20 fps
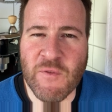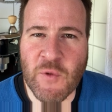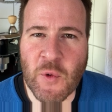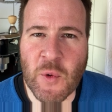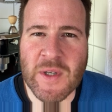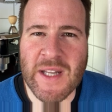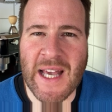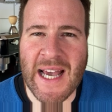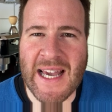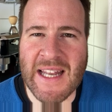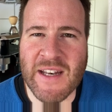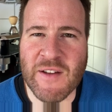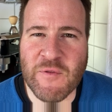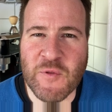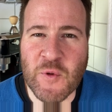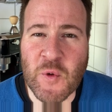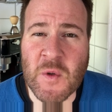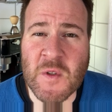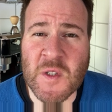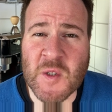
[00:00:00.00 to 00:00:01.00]
wurde eine
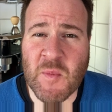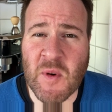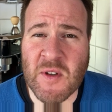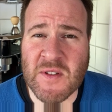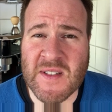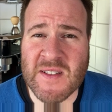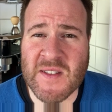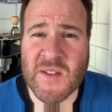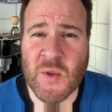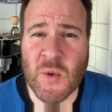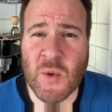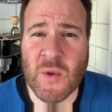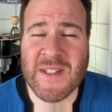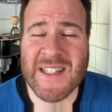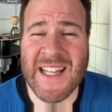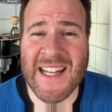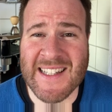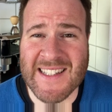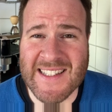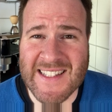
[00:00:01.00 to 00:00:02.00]
Führungsposition
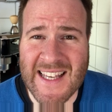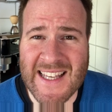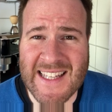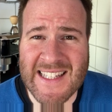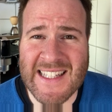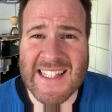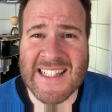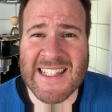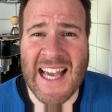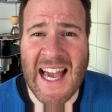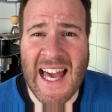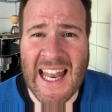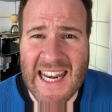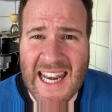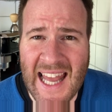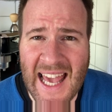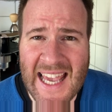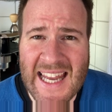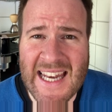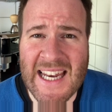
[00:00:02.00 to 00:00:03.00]
tatsächlich
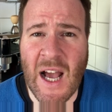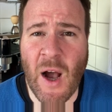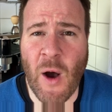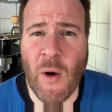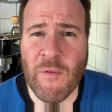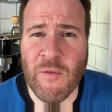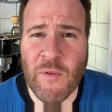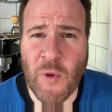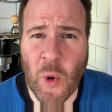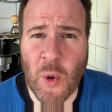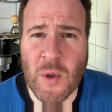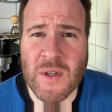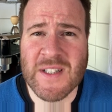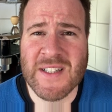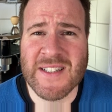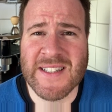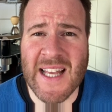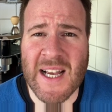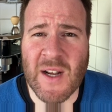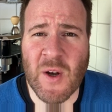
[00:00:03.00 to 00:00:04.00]
allein
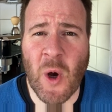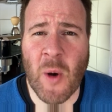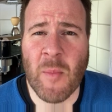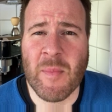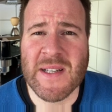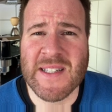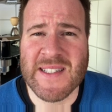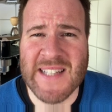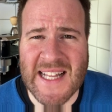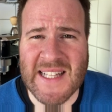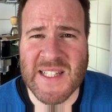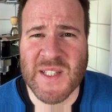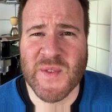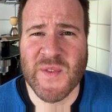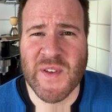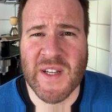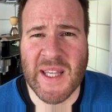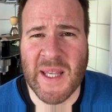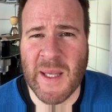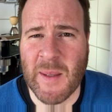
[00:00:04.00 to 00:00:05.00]
aufgrund der Kompetenz
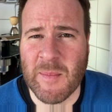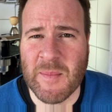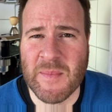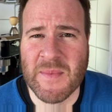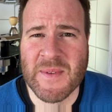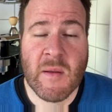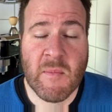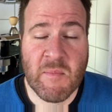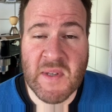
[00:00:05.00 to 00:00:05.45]
vergeben.